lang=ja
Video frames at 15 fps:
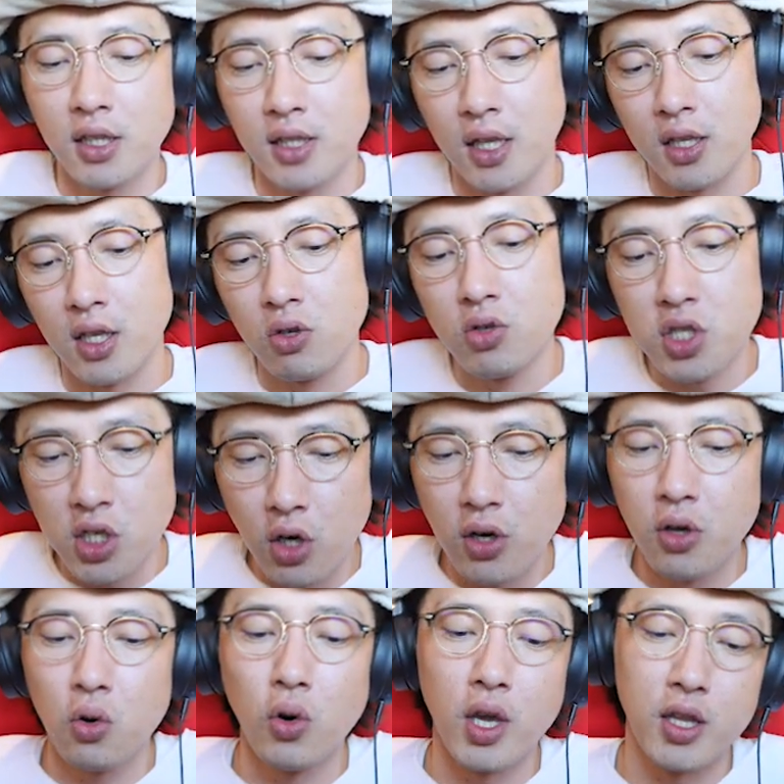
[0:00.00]
ていたんで後ろ
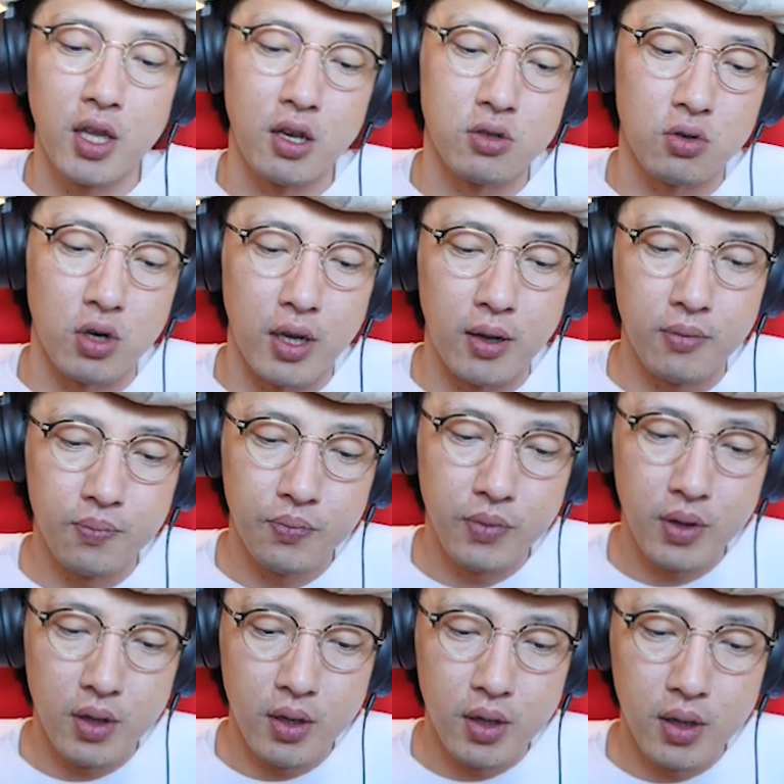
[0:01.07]
に攻撃できるんです。これ
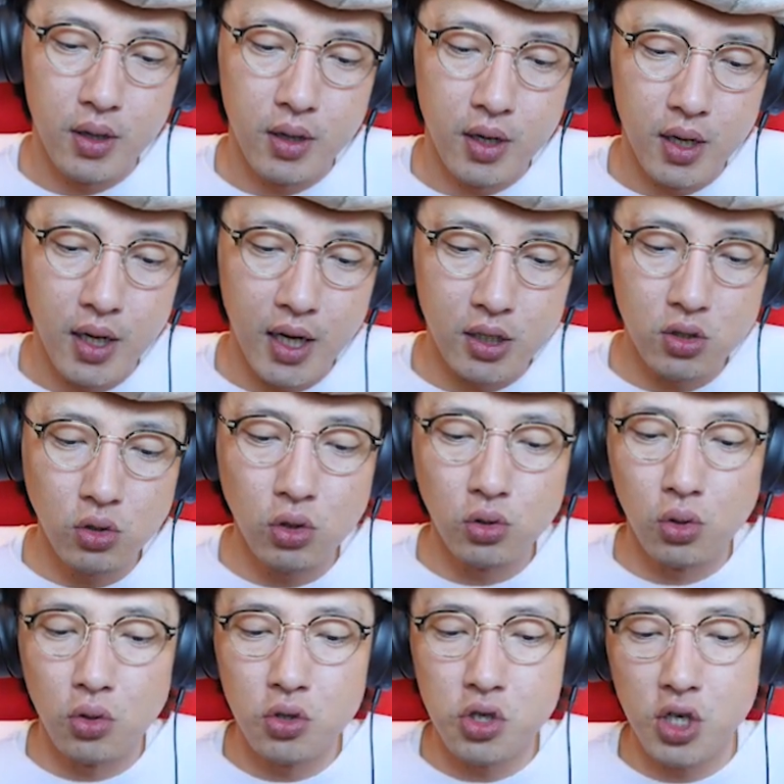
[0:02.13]
はいちょっと
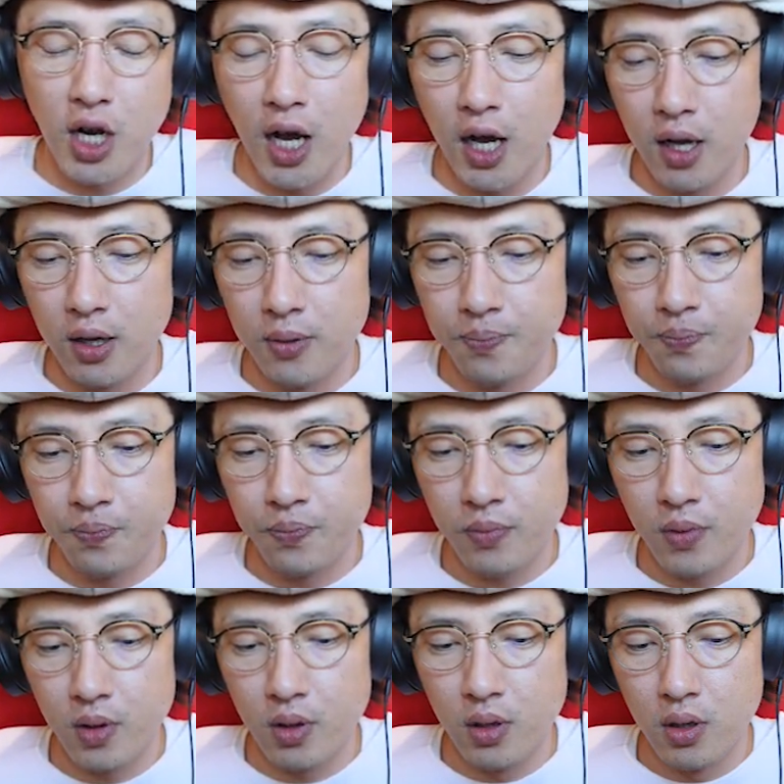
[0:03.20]
特殊な
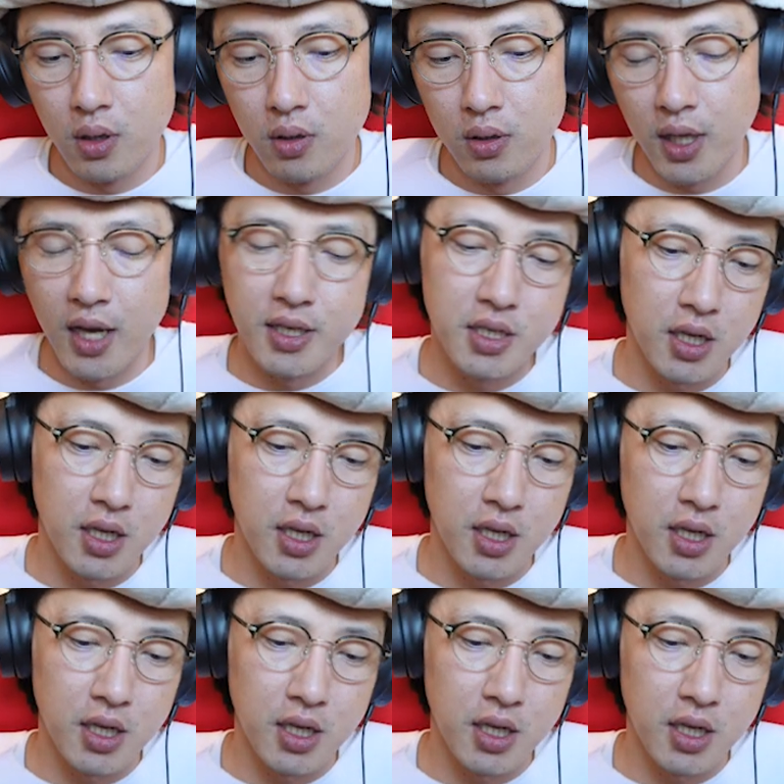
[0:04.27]
ダイ